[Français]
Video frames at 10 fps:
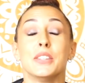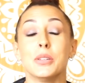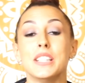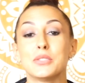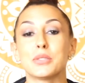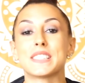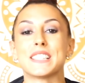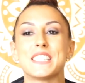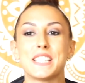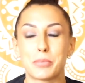Yo les ours,
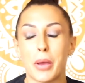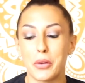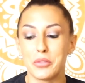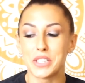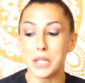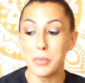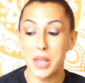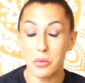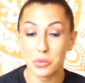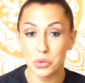j'espère que vous allez
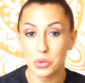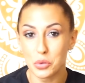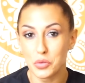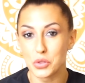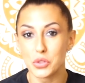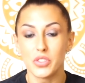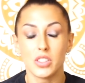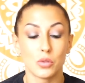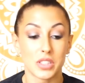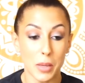bien. On se retrouve dans une
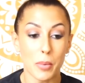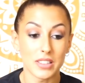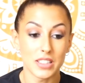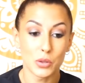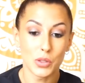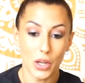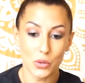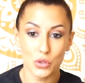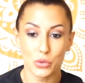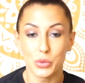vidéo très particulière
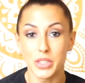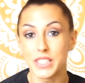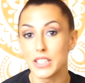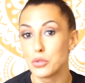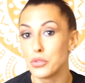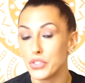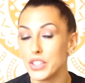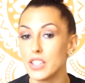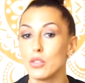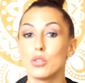aujourd'hui. C'est une
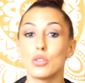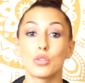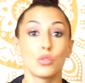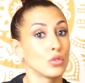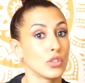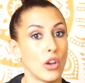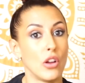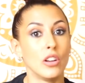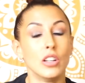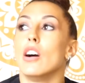vidéo coup de
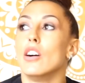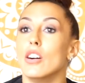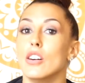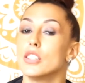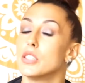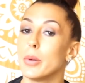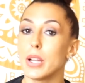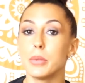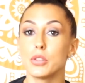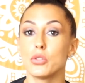gueule. Euh, j'ai pas
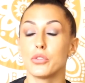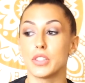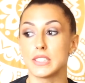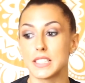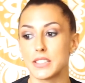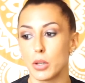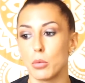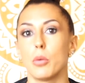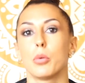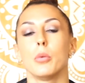l'habitude de faire ça, c'est
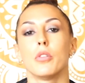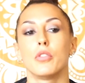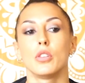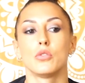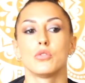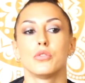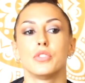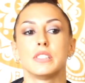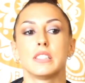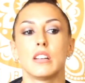vraiment la première fois que je
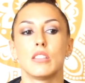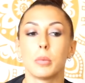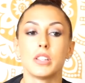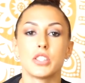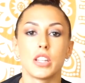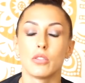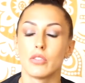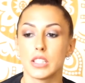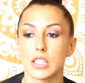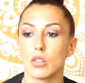fais ça sur ma chaîne. On
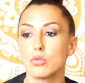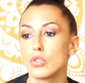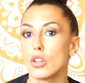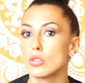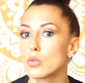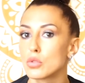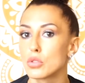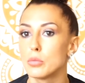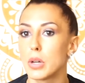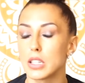va dire un coup de gueule
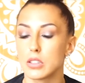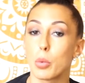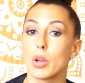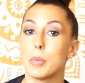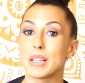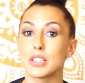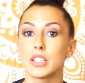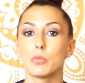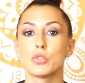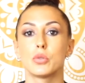contre une marque. Pour les personnes
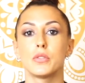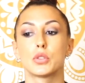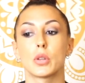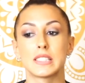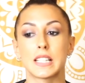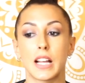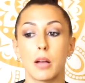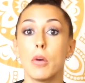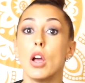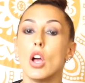qui me suivent sur
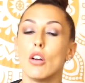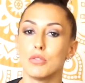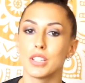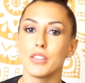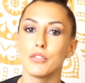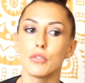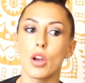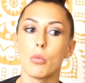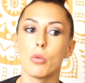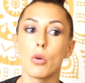Instagram, vous avez vu à
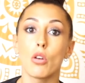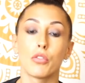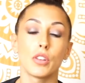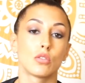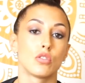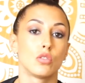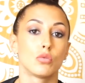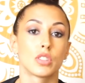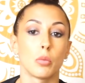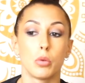un moment en fait que j'ai
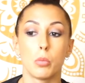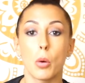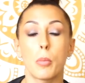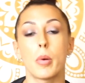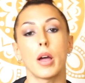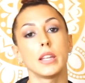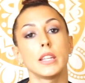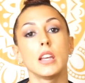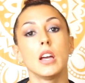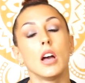tout simplement
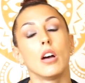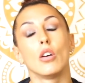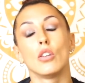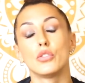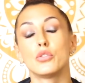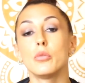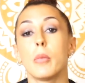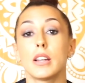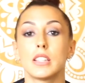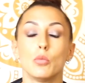parlé euh, d'une
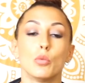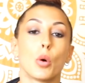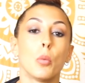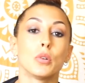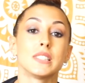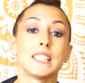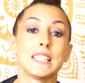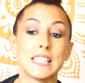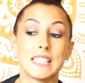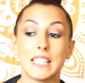marque qui me proposait
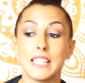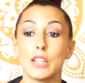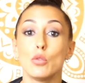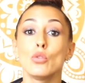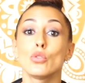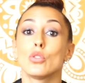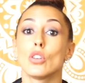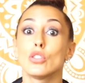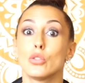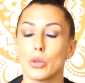d'essayer une
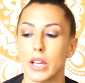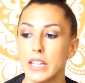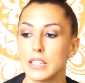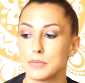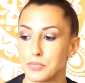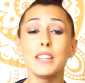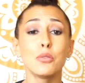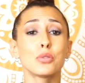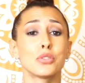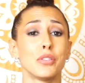culotte de règles. Et
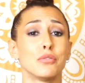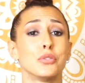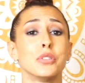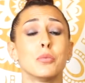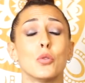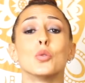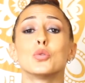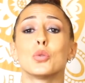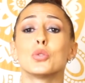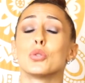donc je vais vous donner mon
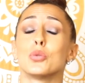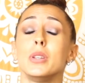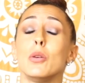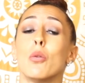retour aujourd'hui.